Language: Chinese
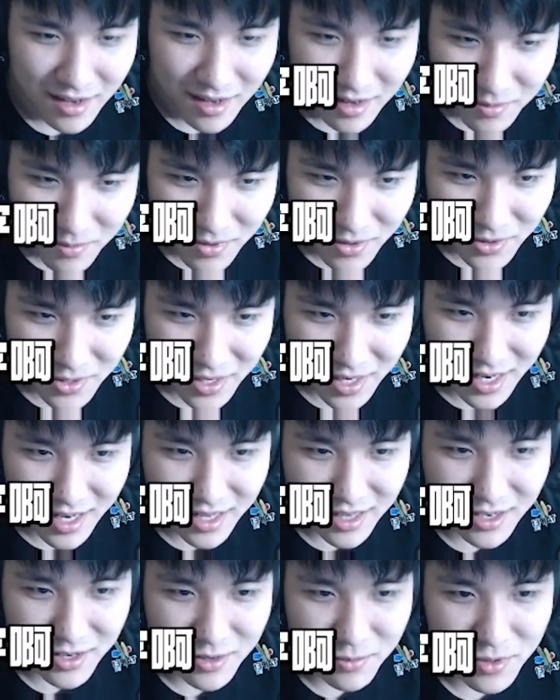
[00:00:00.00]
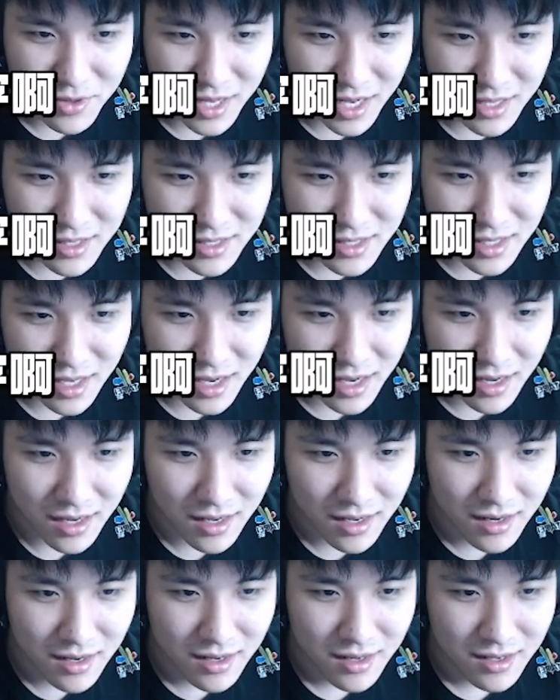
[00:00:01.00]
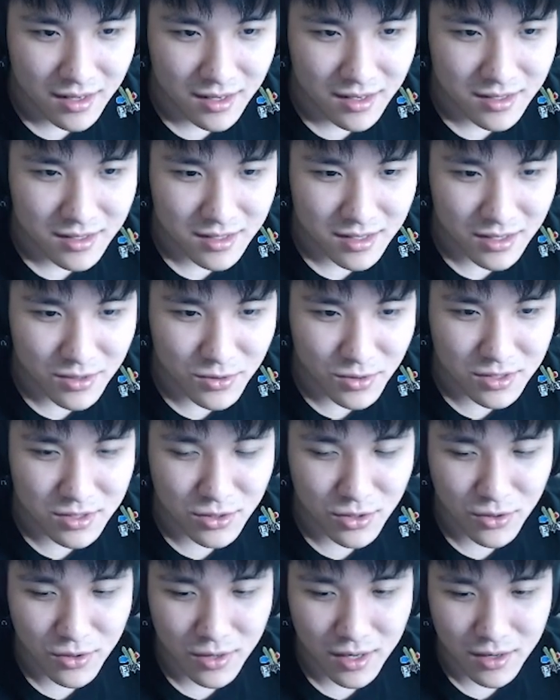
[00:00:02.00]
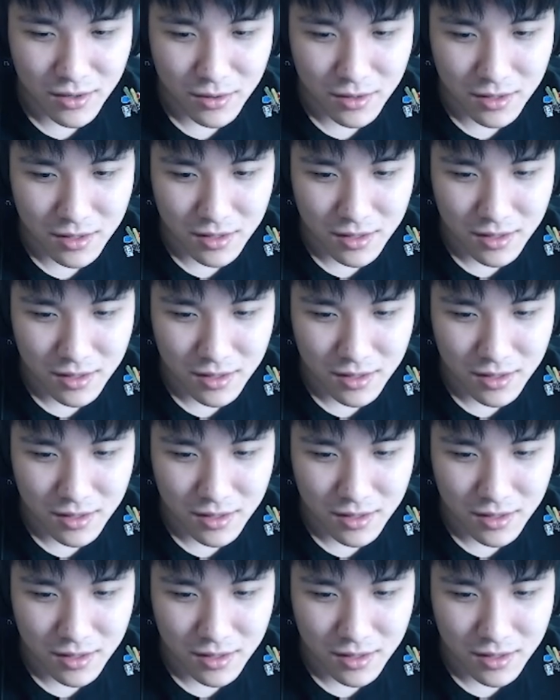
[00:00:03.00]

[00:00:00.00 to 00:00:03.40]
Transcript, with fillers: 没有，我在看他到底有没有打字啊？十二月二十六号了。